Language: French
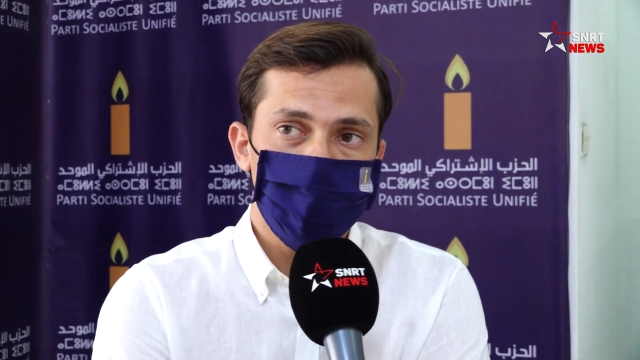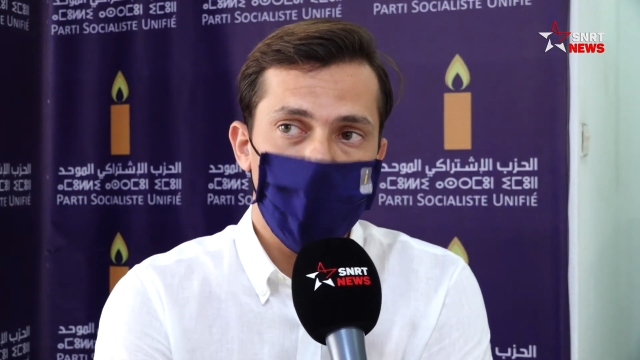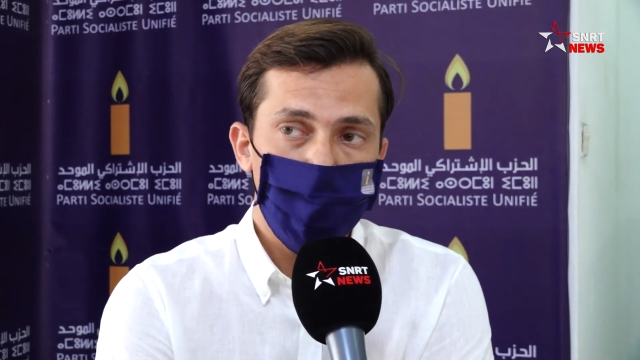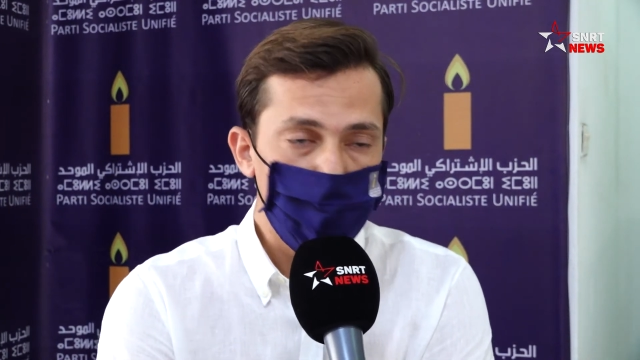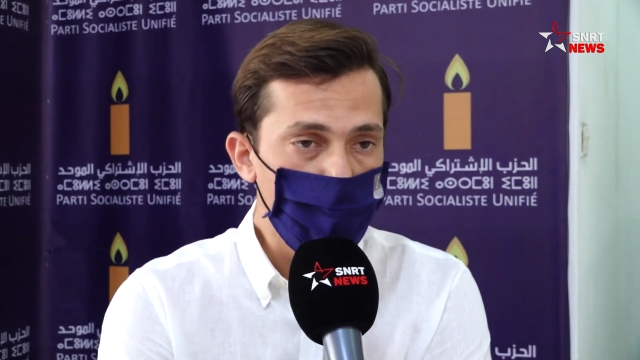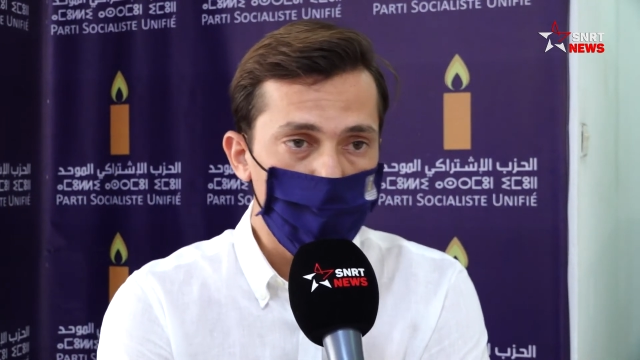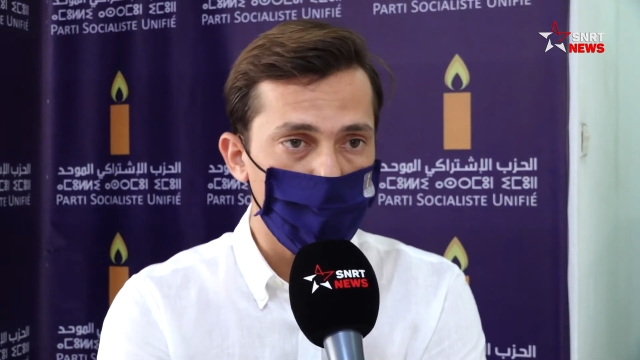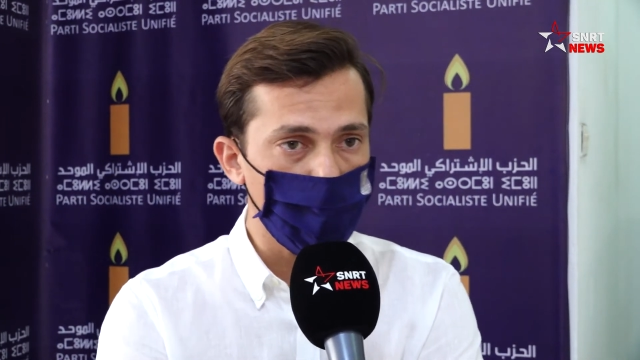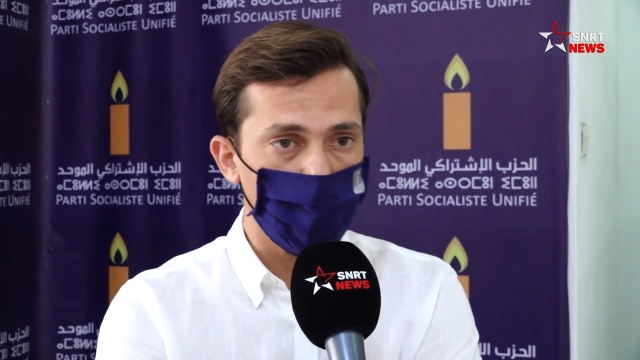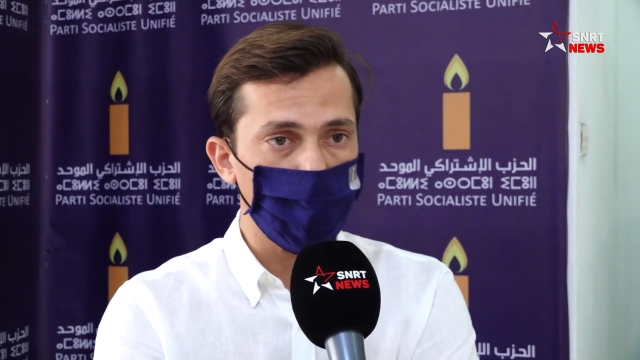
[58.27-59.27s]
d'impôts
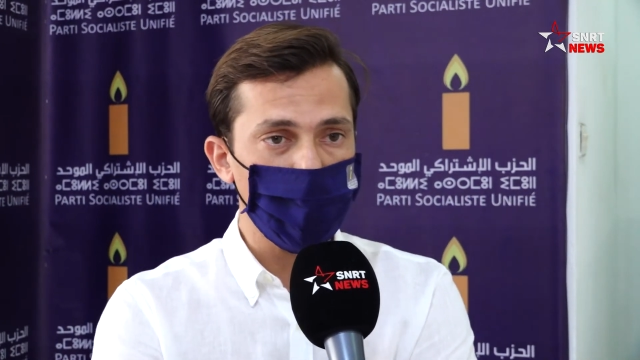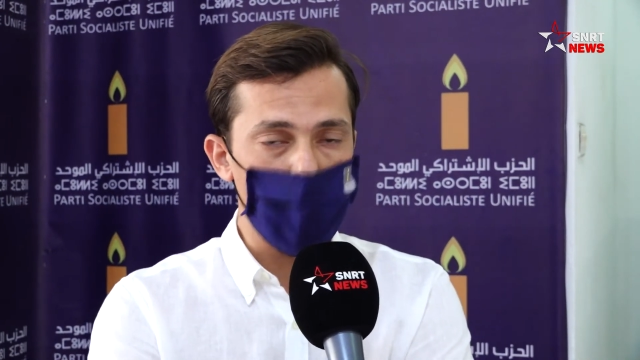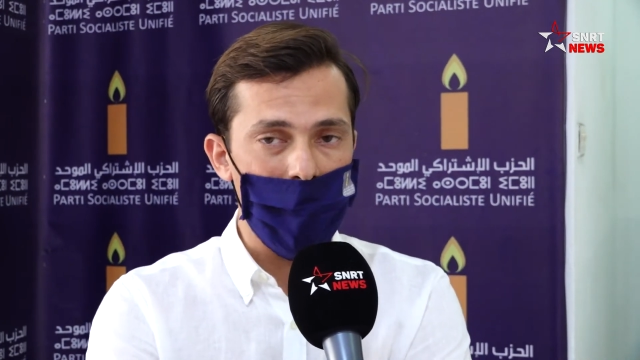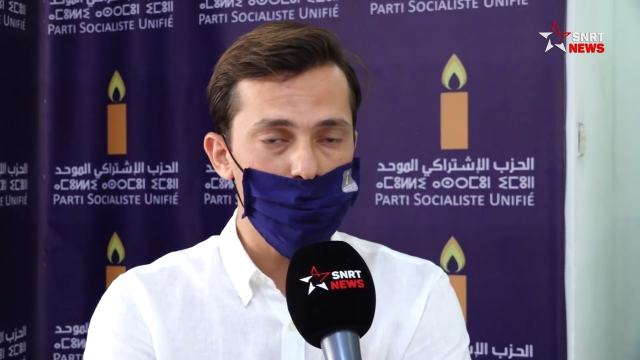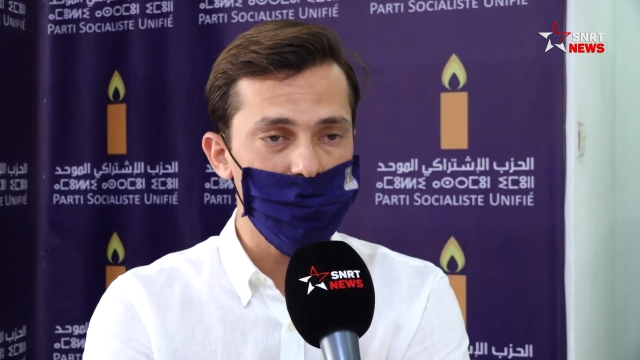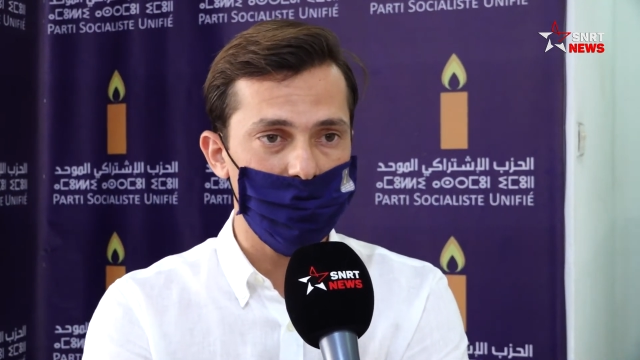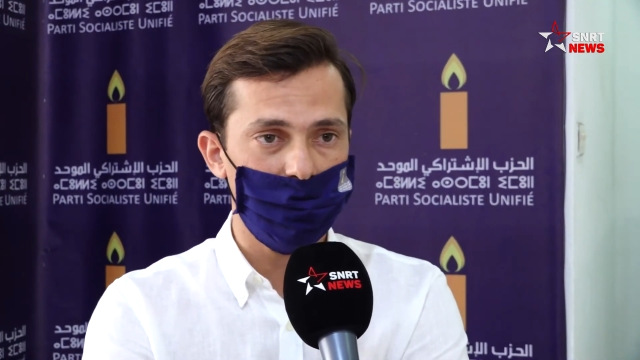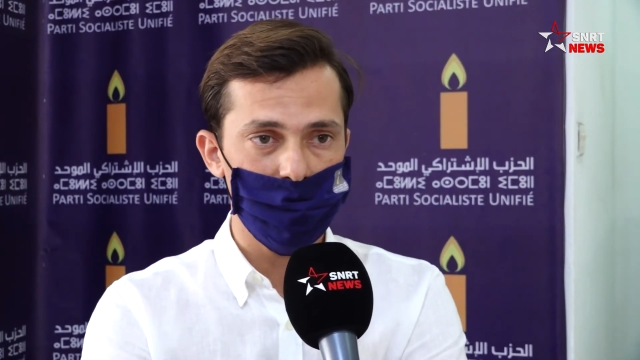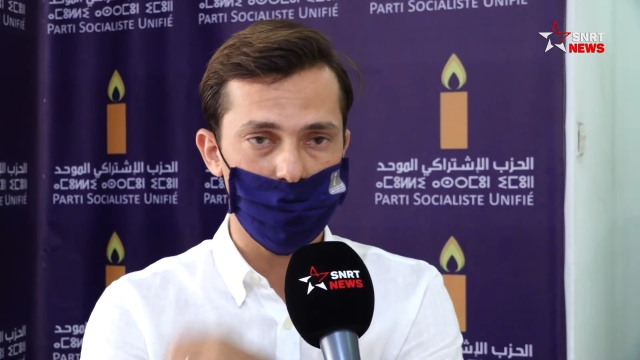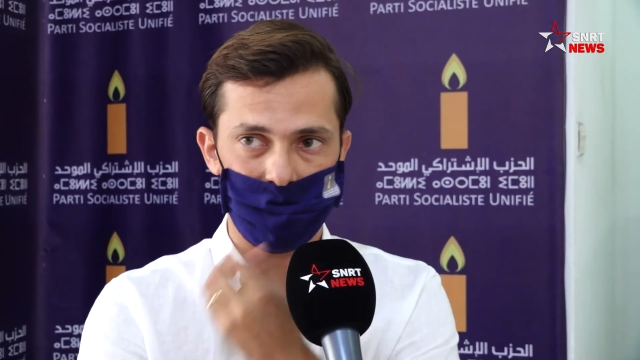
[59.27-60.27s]

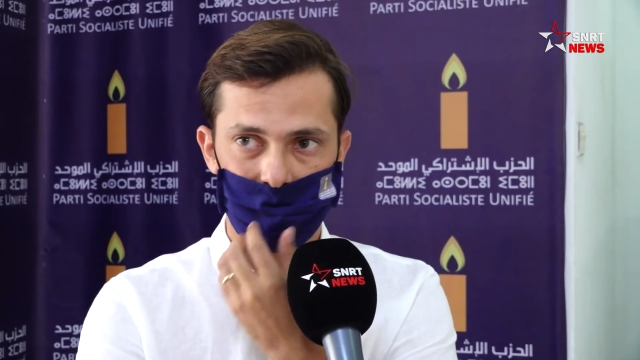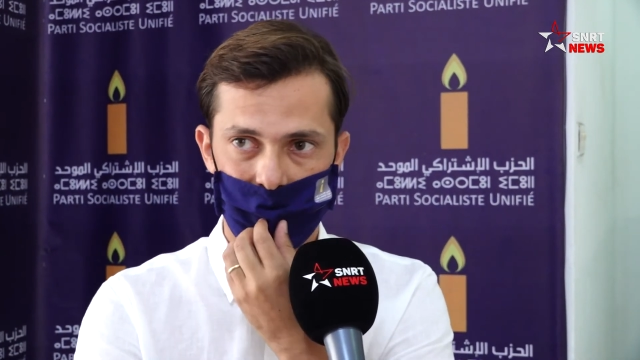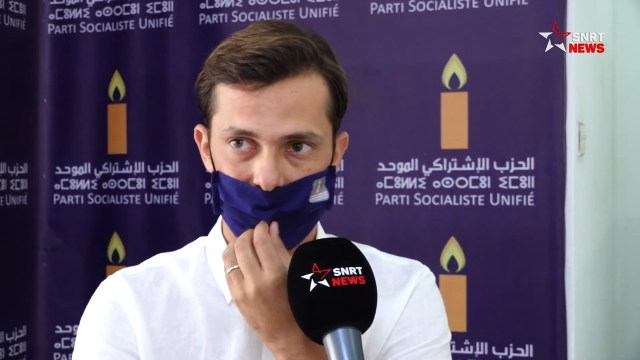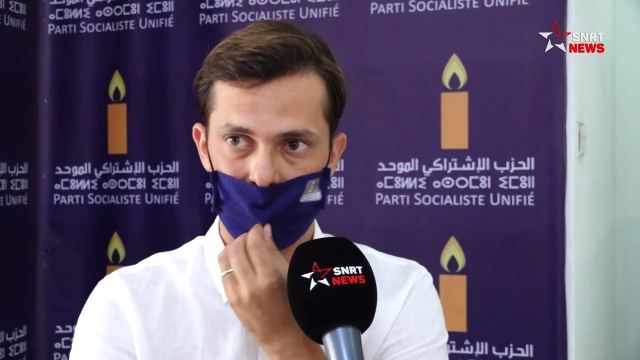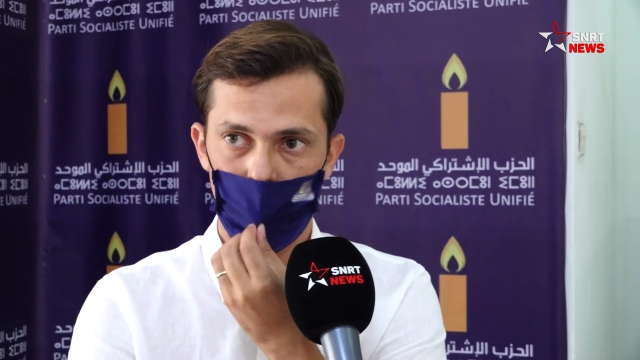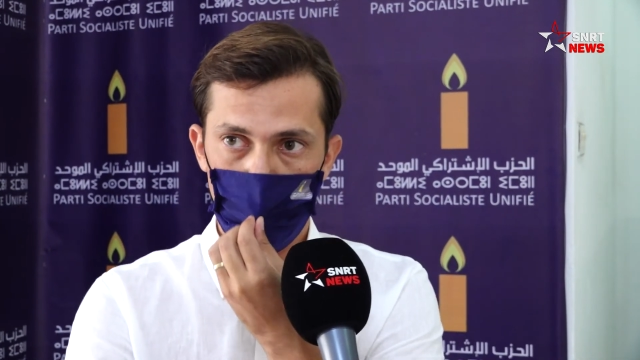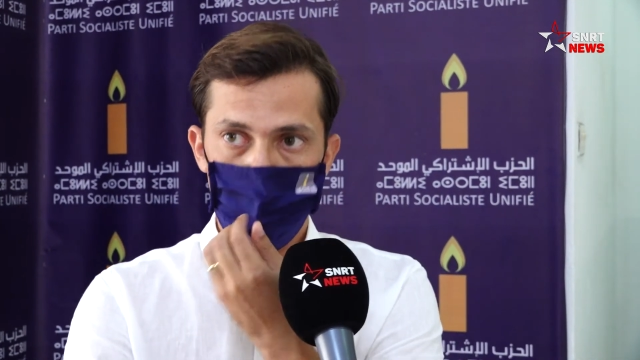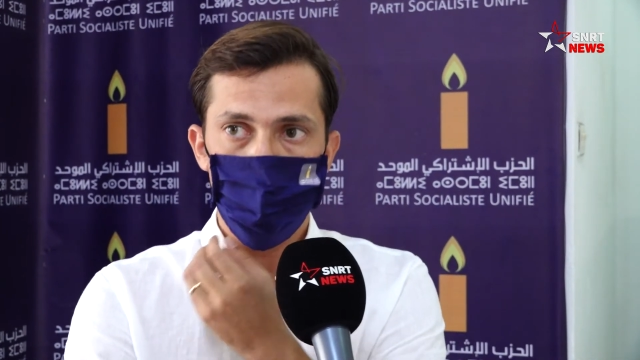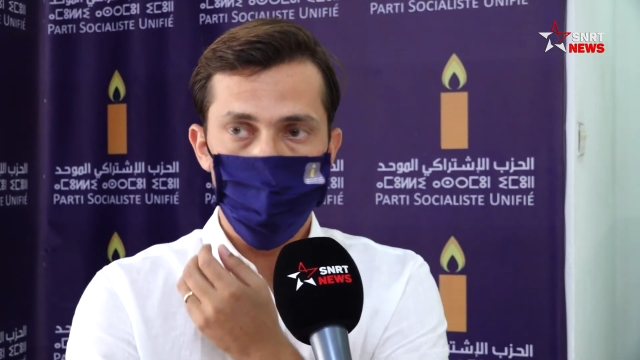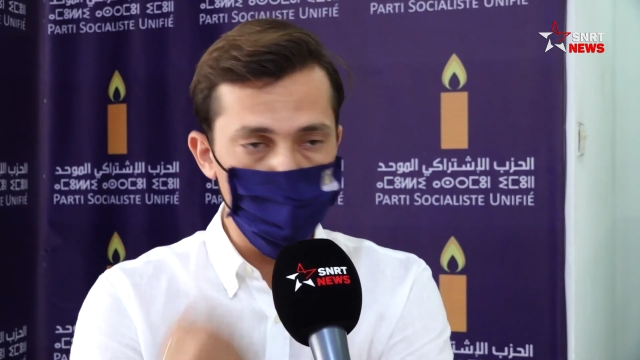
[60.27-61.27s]
injustifiés sur cette classe-là.
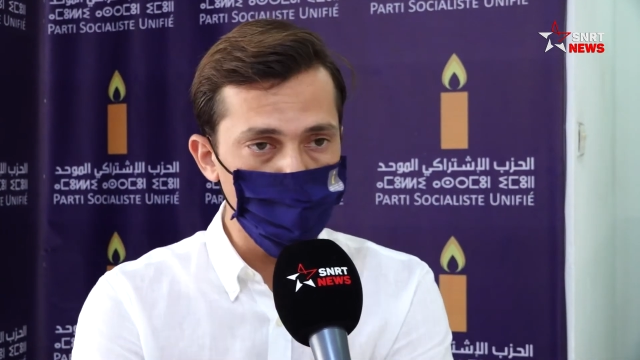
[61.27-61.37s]
Nous,